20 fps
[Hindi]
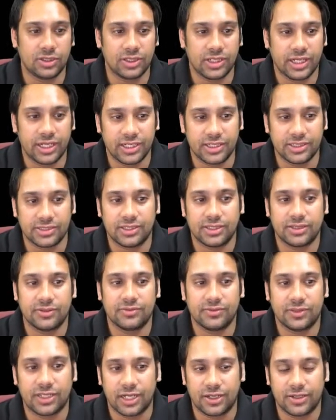योर एड्रेसिंग
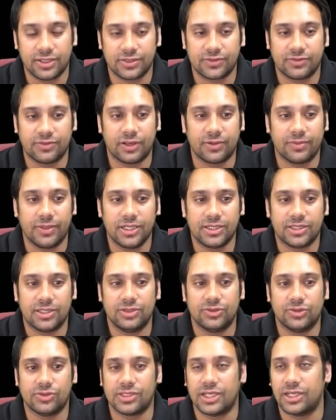एड्रेस फॉर्मेट्स
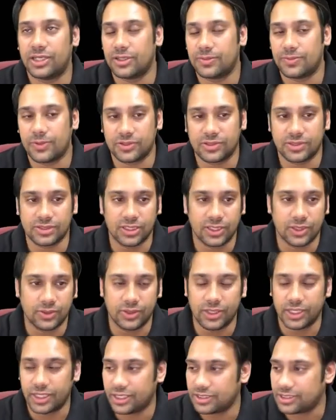जो सेंट्रल प्रोसेसिंग
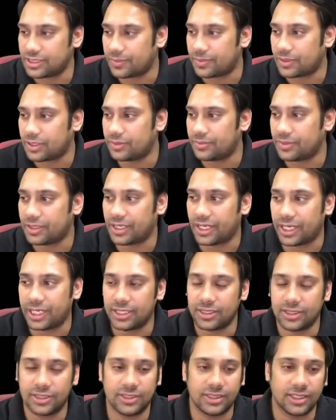यूनिट है चैप्टर नंबर
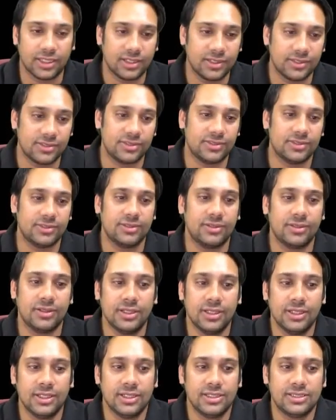एट दैट इज़
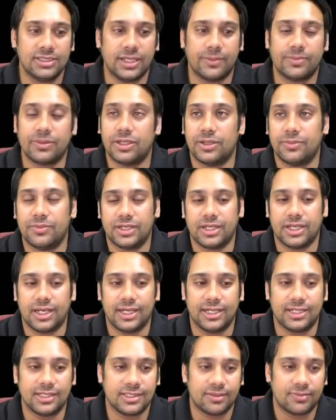चैप्टर नंबर
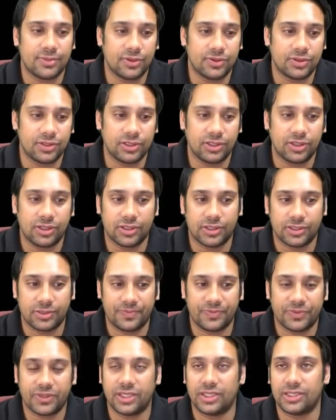एट इज़ अबाउट योर
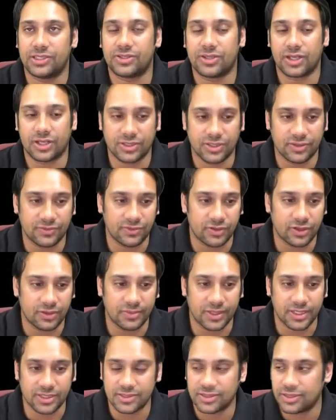इंस्ट्रक्शन
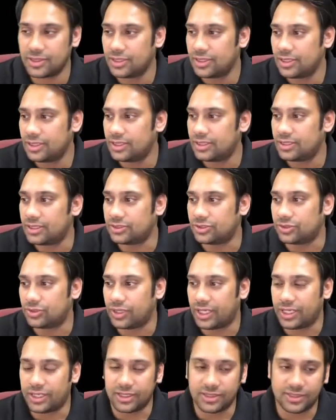फॉर्मेट्स जो
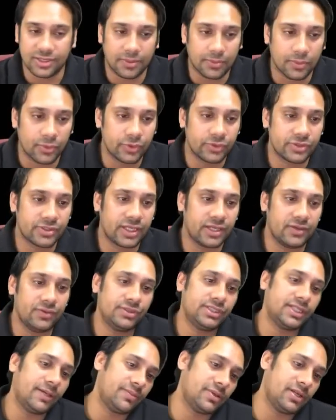एड्रेसिंग मोड्स हैं वो
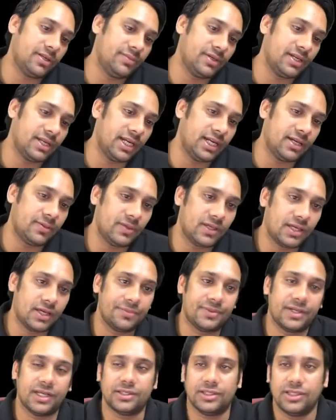चैप्टर नंबर एट में यहाँ
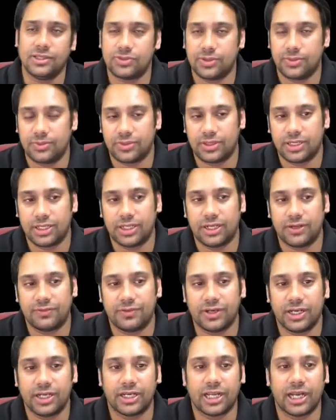पर आते हैं सो एम
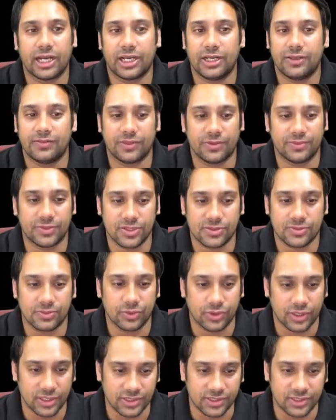रेफरिंग डायरेक्टली फ्रॉम दिस
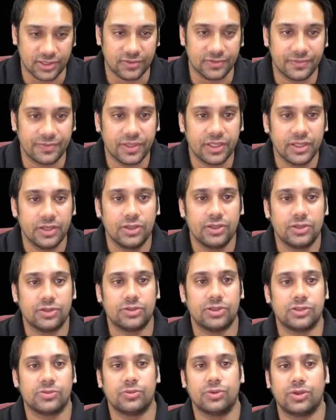बुक इट
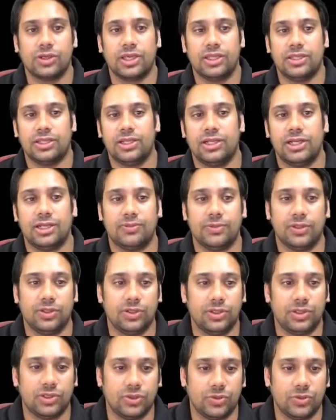तो इस बुक के अंदर लेट मी